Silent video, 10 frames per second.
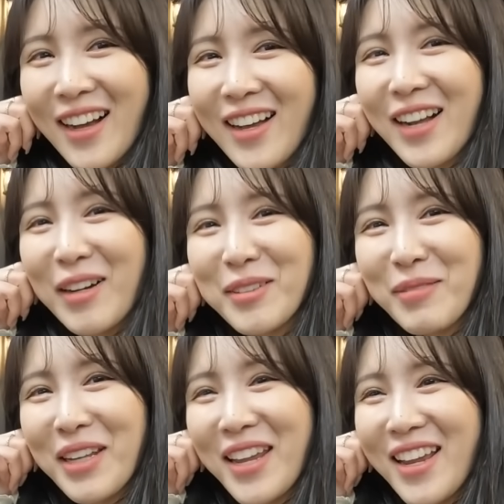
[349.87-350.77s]
아이 가
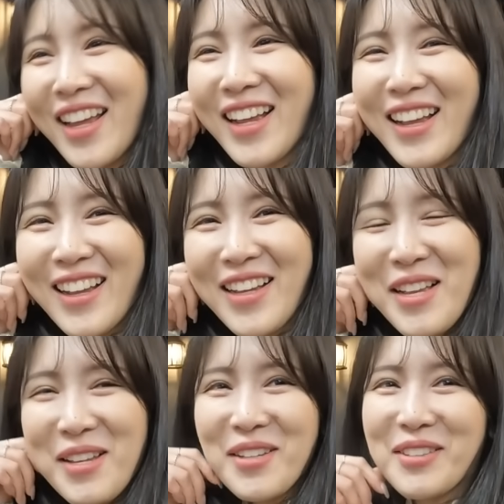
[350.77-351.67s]
그만해. 어.
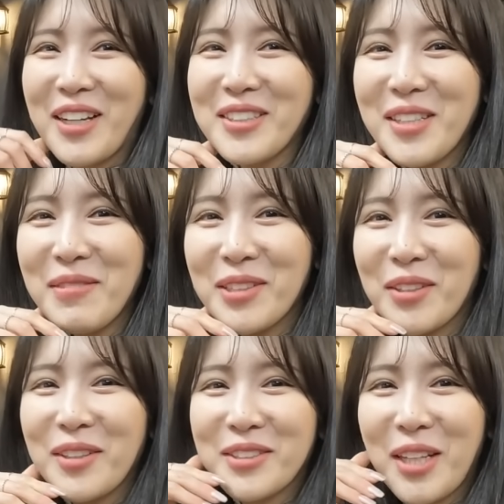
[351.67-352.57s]
이거 다시 하면
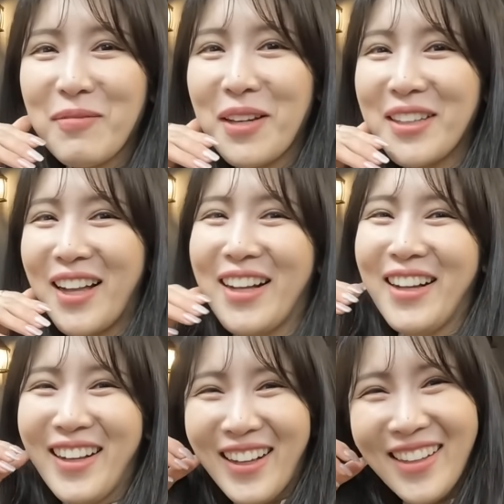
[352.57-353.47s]
더
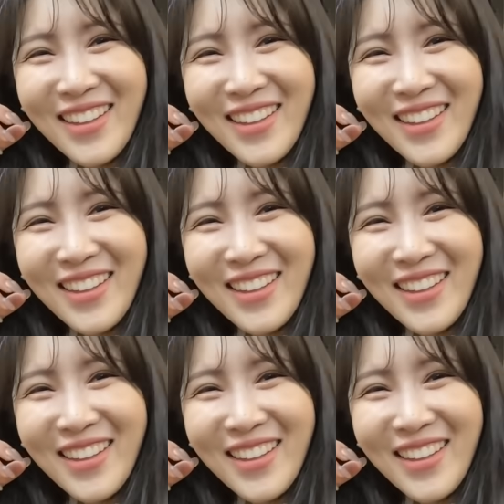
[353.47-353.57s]
창피하다.